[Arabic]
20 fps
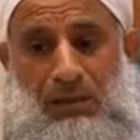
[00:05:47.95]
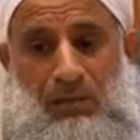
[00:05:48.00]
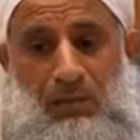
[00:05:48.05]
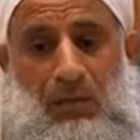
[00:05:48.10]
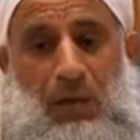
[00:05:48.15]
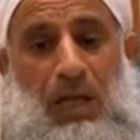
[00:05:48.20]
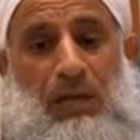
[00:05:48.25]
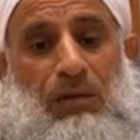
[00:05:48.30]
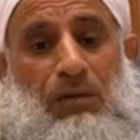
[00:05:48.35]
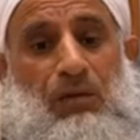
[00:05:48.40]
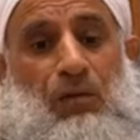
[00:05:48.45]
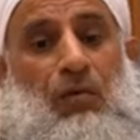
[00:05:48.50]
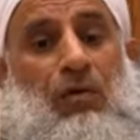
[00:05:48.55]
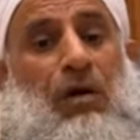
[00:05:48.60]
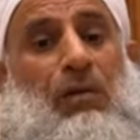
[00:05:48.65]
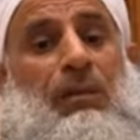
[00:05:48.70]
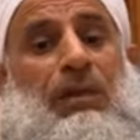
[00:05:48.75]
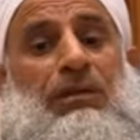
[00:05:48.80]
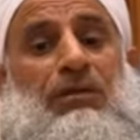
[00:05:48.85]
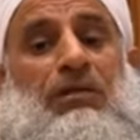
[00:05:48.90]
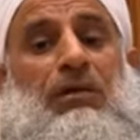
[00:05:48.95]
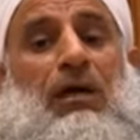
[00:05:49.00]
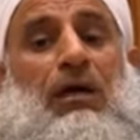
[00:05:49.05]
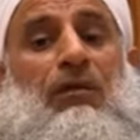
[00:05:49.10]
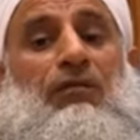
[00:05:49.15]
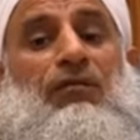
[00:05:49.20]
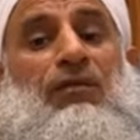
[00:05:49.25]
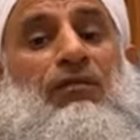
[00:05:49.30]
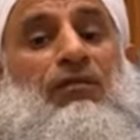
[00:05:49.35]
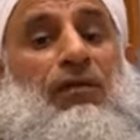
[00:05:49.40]
وهذه العوجة منطقة
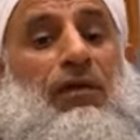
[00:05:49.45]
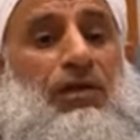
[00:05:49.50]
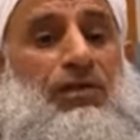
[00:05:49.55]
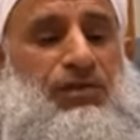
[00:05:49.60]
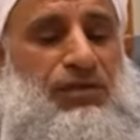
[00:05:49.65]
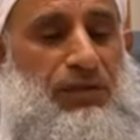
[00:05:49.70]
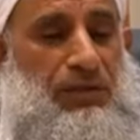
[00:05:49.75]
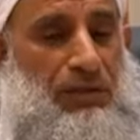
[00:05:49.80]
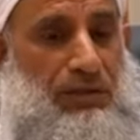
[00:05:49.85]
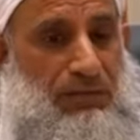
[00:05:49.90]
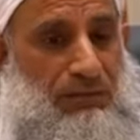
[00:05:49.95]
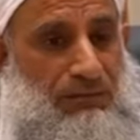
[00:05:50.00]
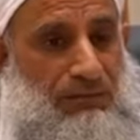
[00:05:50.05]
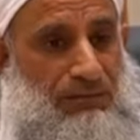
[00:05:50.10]
في فلسطين